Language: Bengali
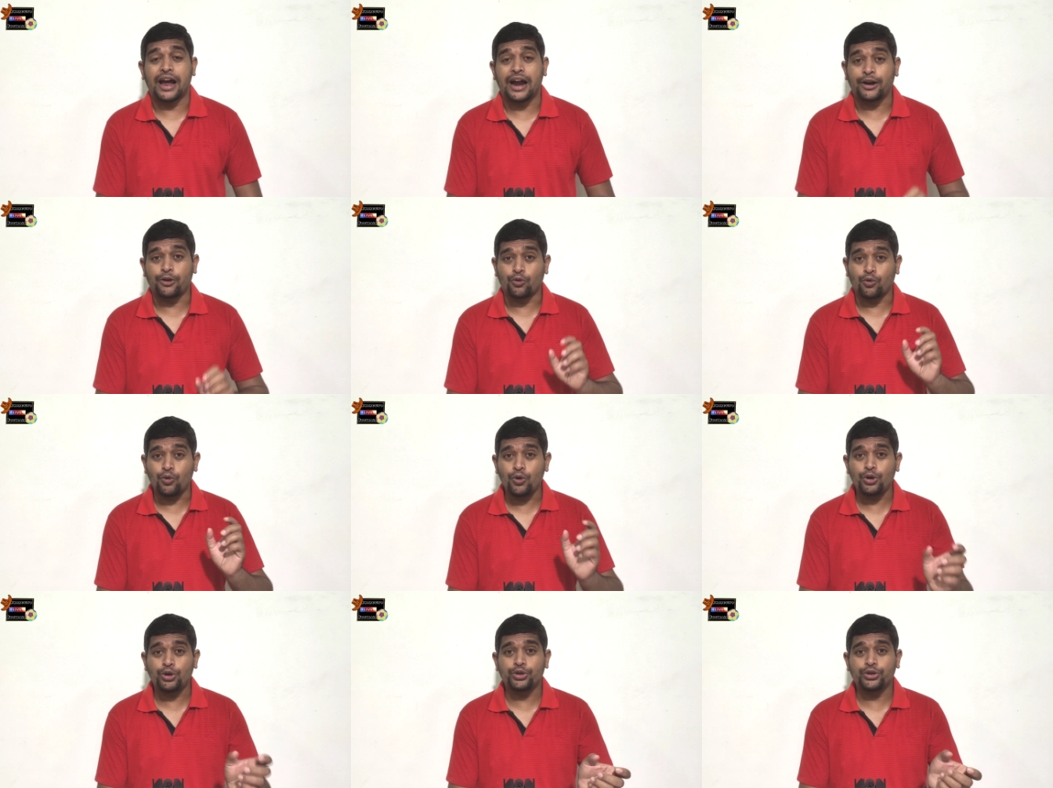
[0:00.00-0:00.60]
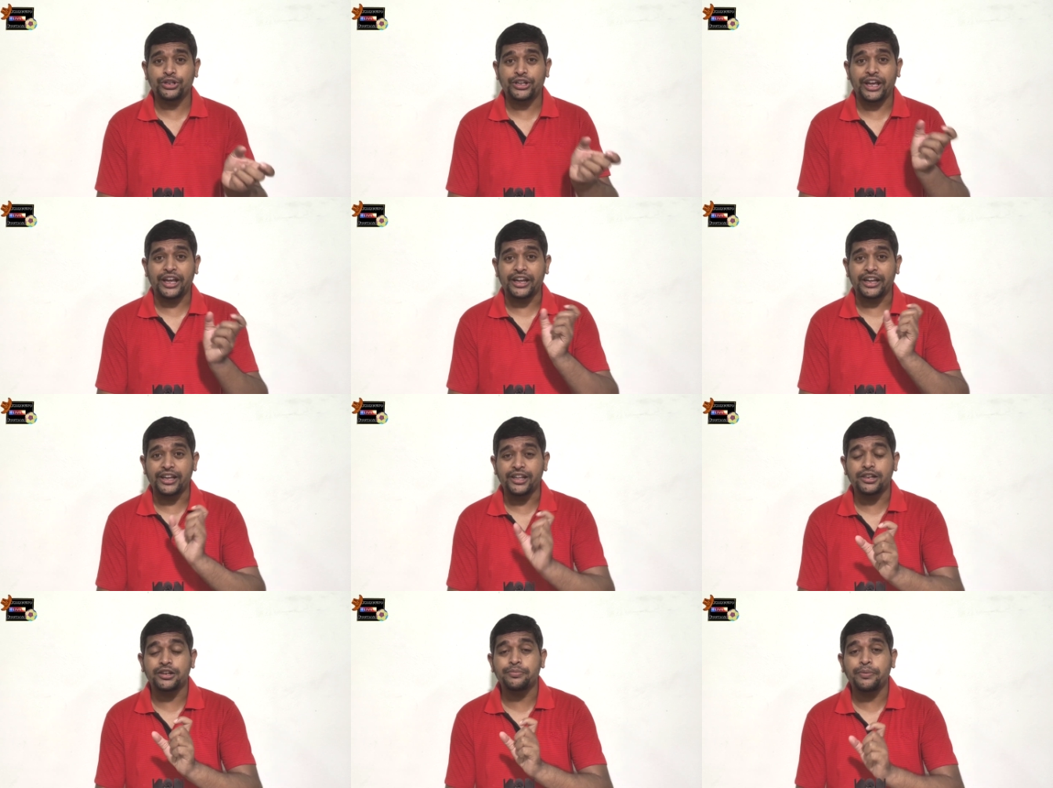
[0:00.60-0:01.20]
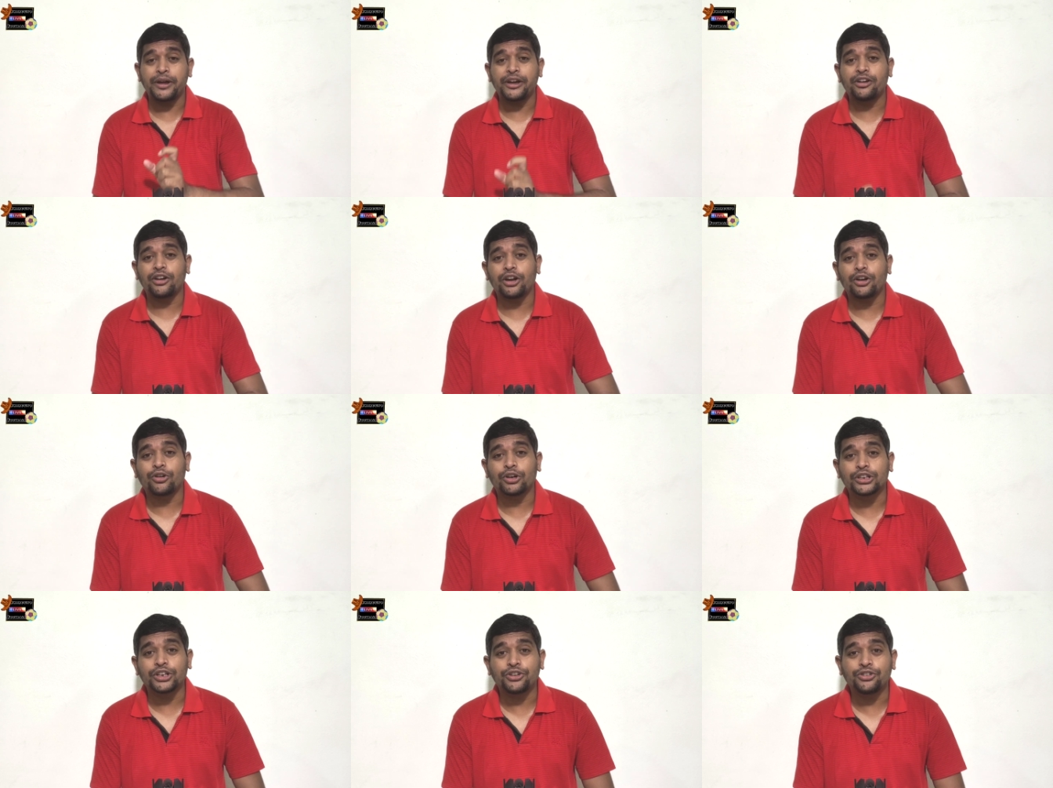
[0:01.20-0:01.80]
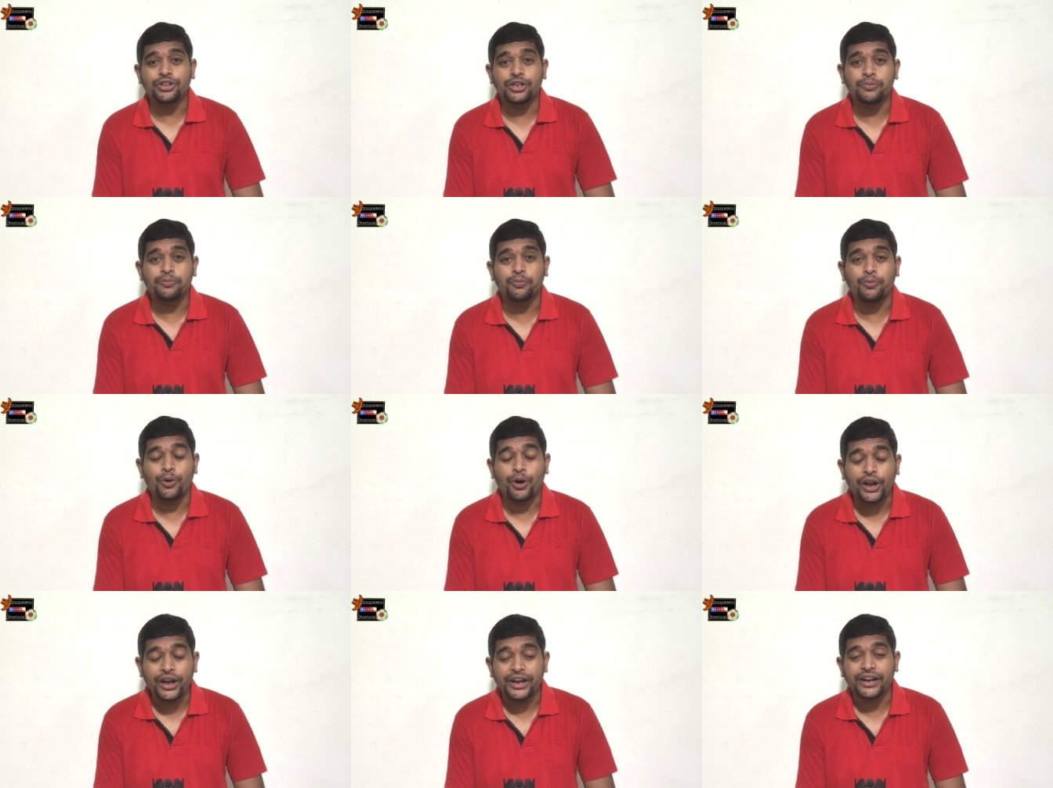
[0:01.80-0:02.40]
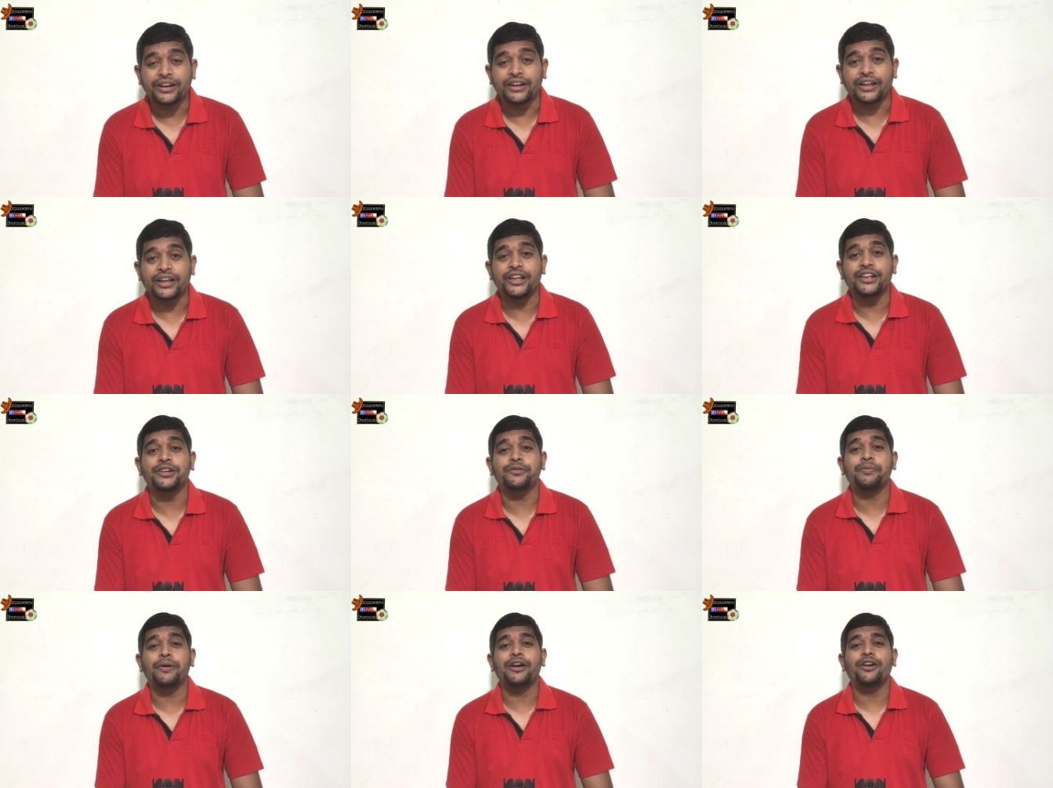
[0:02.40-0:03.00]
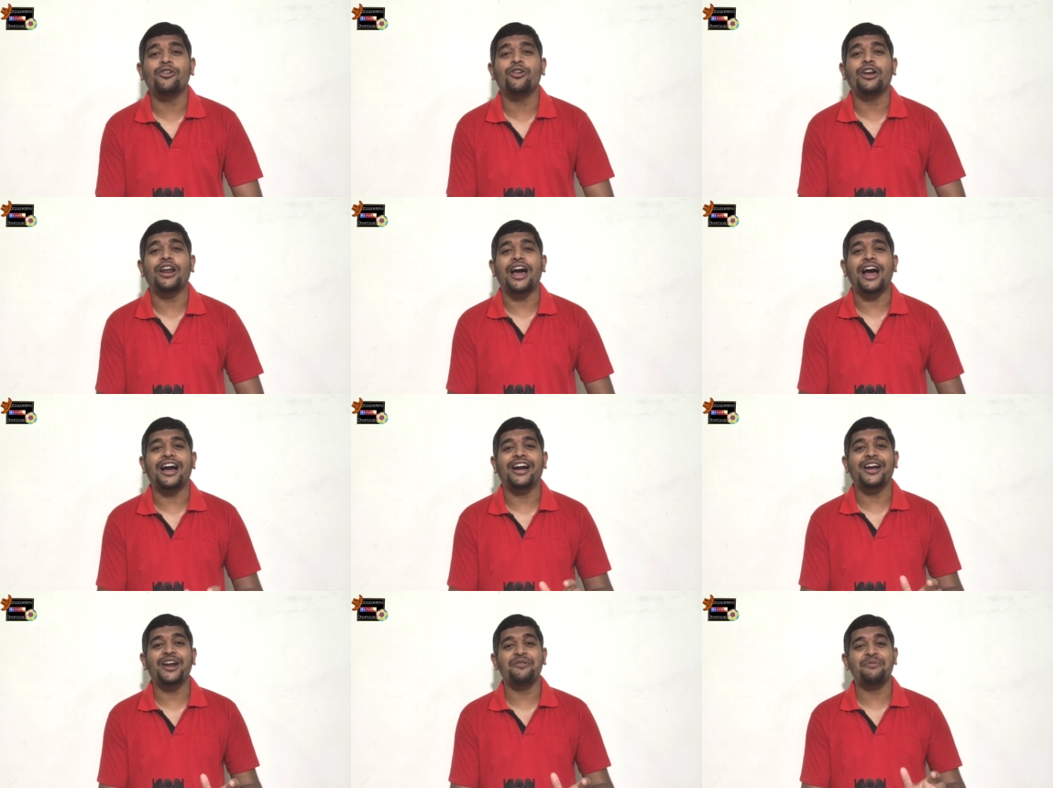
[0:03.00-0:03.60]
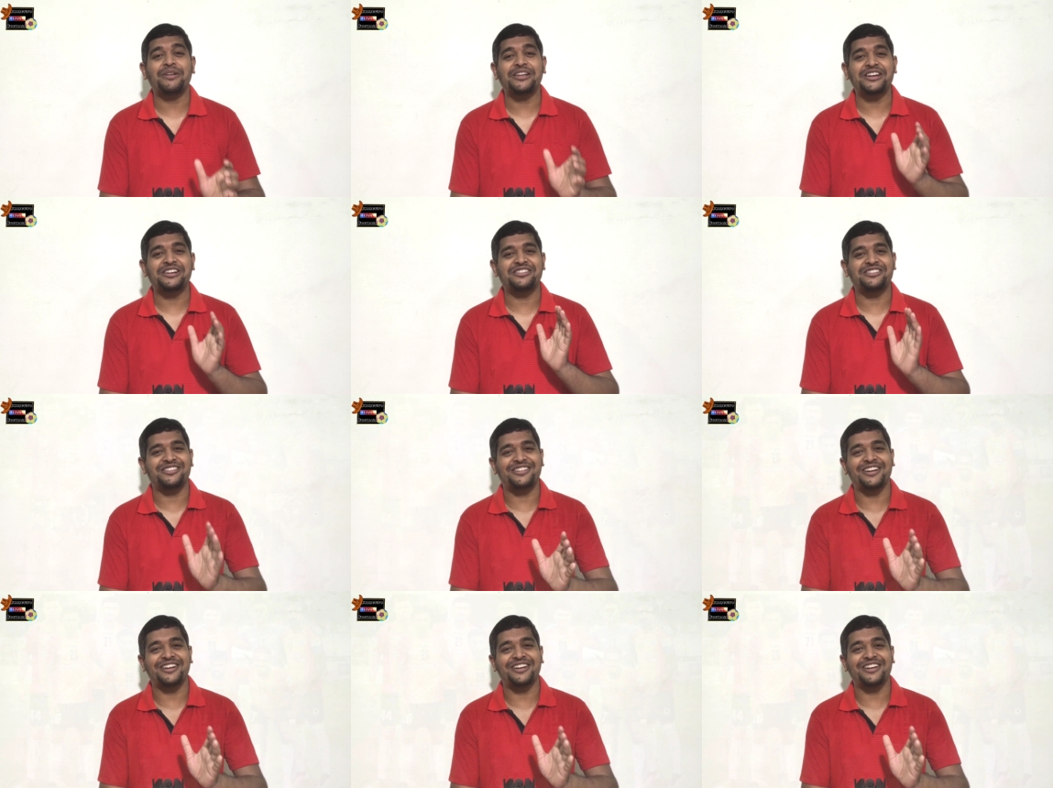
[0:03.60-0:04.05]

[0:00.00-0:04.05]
আর উল্টো দিকে ইস্ট বেঙ্গলের কথা যদি বলেন ইস্ট বেঙ্গল আগের ম্যাচে